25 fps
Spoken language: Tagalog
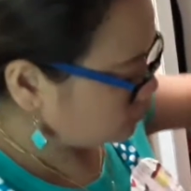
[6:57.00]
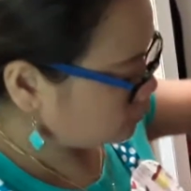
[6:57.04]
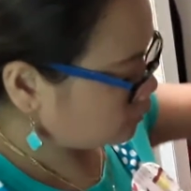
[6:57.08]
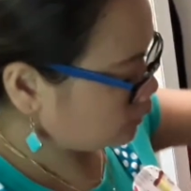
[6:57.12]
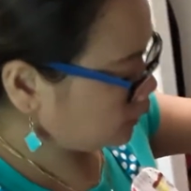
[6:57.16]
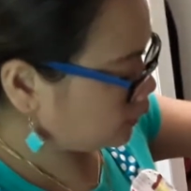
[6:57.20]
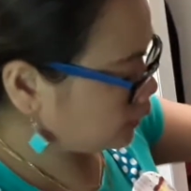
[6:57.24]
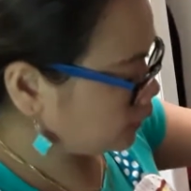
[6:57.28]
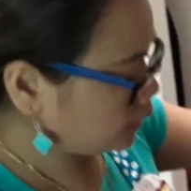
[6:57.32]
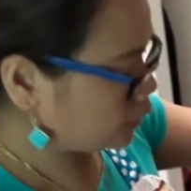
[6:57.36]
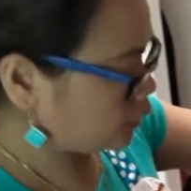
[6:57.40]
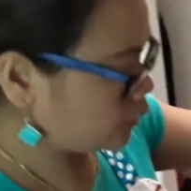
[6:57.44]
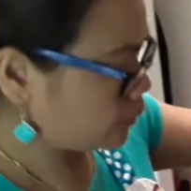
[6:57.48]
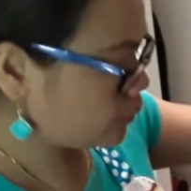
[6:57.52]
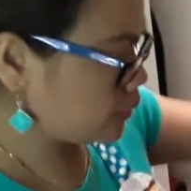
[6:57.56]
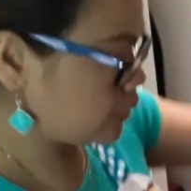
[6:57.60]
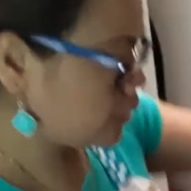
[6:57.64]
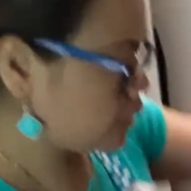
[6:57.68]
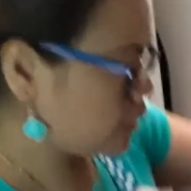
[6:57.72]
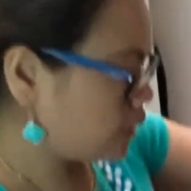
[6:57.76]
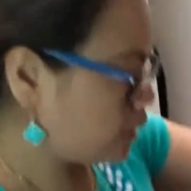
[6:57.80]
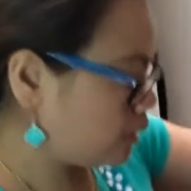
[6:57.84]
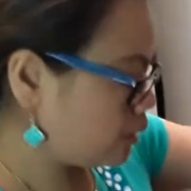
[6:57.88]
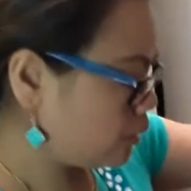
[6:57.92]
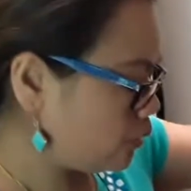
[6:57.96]
Lagyan ko pa
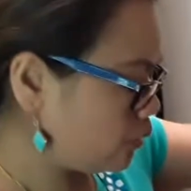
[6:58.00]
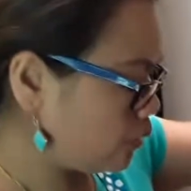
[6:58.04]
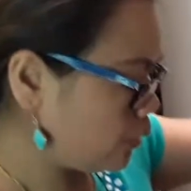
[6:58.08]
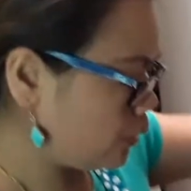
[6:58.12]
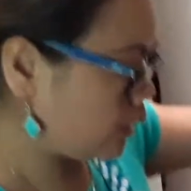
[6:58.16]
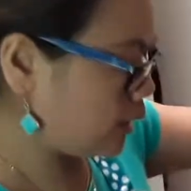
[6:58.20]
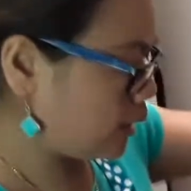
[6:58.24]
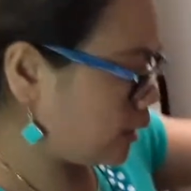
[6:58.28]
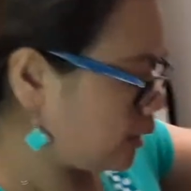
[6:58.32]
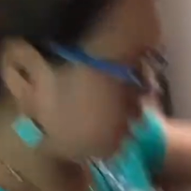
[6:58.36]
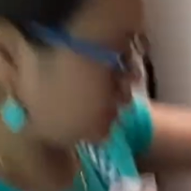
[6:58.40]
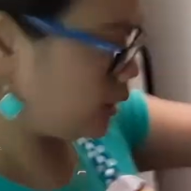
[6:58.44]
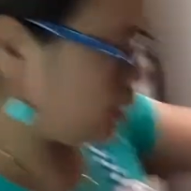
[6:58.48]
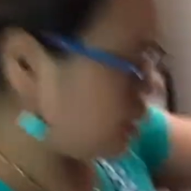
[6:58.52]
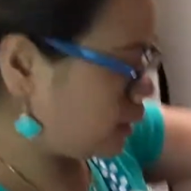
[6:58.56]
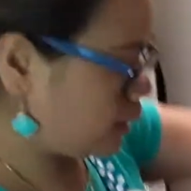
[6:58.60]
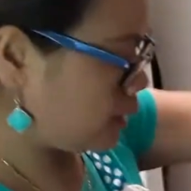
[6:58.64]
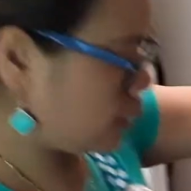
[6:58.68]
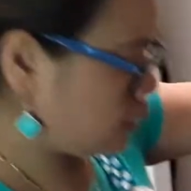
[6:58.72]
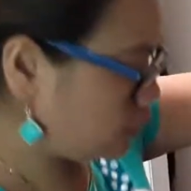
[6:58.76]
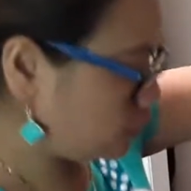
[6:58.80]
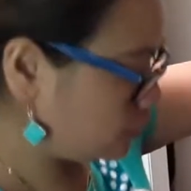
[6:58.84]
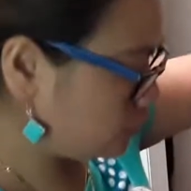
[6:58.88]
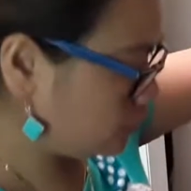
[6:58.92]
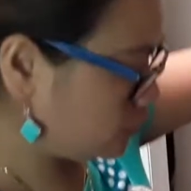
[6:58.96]
siya ng oil kaya,
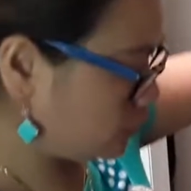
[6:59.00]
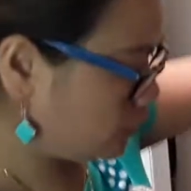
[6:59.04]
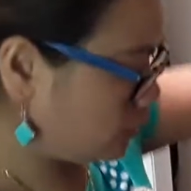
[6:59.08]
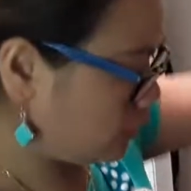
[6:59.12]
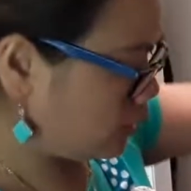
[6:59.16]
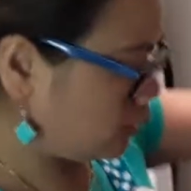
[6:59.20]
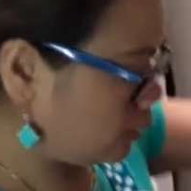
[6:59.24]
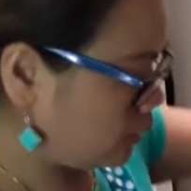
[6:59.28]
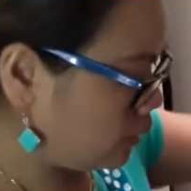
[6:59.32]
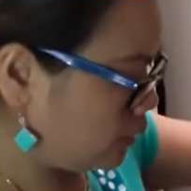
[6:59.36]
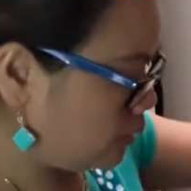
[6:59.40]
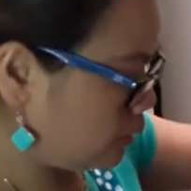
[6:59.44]
konti.